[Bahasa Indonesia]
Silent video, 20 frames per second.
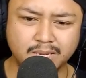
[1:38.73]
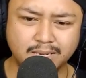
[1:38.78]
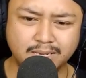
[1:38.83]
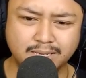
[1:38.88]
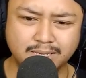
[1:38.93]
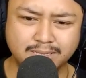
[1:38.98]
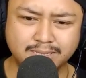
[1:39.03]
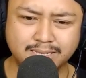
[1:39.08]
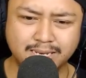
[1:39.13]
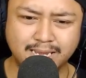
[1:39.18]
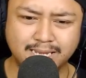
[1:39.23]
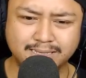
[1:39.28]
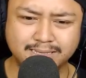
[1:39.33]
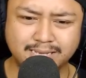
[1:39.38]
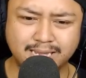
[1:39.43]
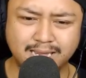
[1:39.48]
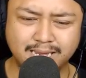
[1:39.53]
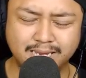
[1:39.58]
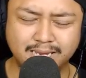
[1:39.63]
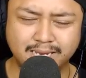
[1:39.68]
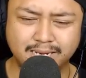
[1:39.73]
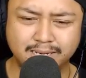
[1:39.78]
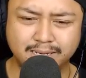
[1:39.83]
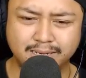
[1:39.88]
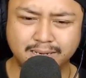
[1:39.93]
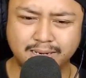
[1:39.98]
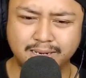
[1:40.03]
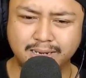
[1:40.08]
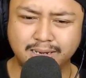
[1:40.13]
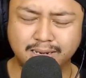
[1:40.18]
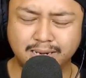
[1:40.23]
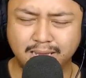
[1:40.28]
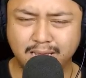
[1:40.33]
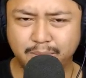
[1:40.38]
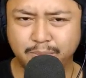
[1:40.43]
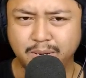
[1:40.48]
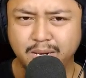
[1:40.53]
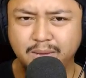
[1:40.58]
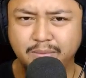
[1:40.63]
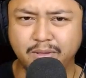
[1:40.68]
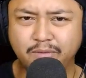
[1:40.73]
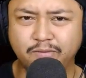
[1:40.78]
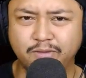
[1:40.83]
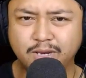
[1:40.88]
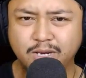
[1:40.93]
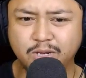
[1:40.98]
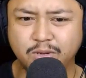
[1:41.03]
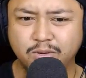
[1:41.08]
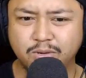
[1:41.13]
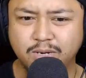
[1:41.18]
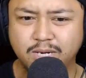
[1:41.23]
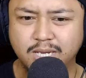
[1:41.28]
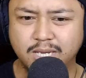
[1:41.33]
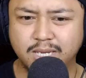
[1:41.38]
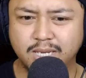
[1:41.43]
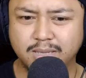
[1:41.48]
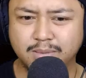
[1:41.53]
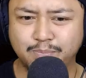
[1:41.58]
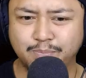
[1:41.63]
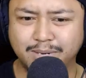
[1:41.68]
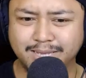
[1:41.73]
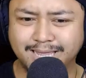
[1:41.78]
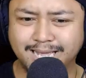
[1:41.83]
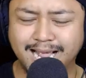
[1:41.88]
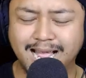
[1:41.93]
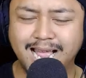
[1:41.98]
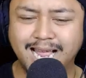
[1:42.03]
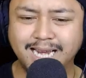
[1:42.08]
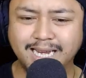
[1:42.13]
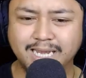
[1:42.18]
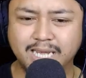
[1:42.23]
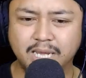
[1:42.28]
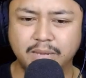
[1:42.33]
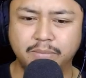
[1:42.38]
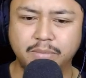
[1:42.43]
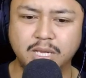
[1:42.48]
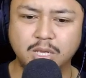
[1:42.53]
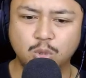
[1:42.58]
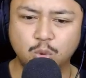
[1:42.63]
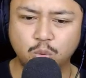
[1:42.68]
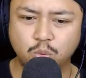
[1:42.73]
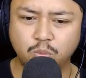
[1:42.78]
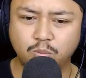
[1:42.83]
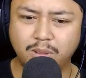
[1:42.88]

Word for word: uh, eh, selesain apa namanya video di pertengahan game gitu